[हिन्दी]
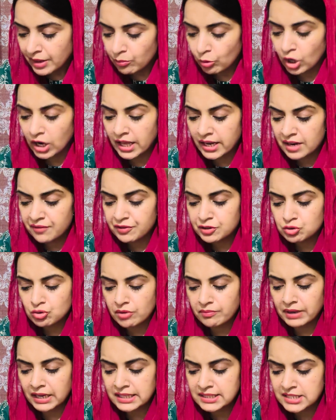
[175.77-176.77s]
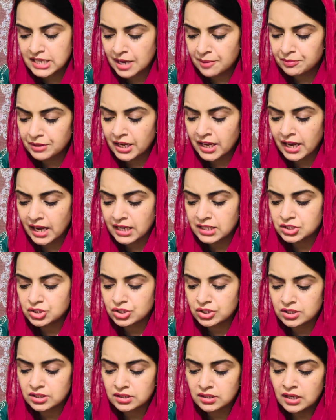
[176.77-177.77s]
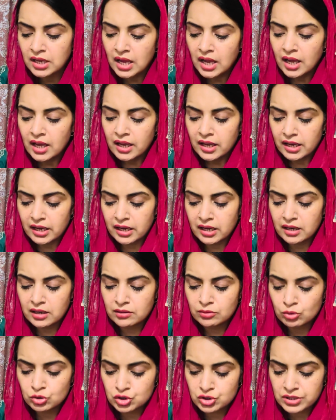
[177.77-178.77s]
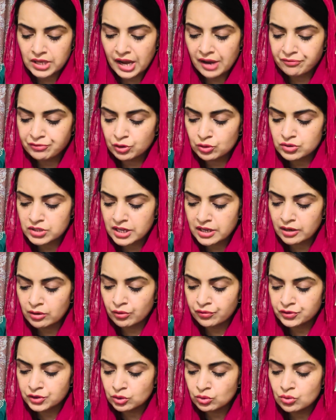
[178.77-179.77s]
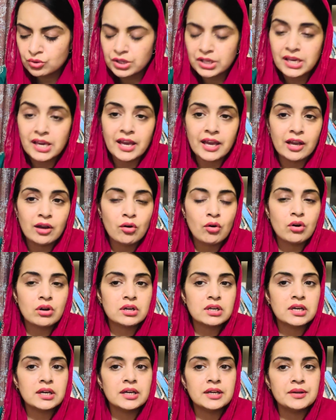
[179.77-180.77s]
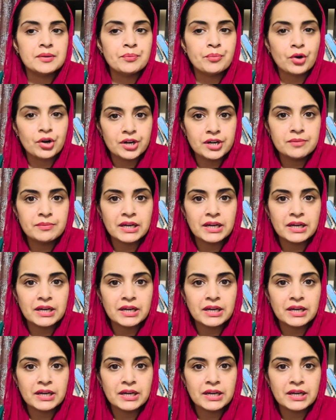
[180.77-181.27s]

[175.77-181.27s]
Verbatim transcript: मौलाना फजलरहमान साहब ने आज कुछ सहाफ़ियों से गुफ्तु की है और इम्पॉर्टेंट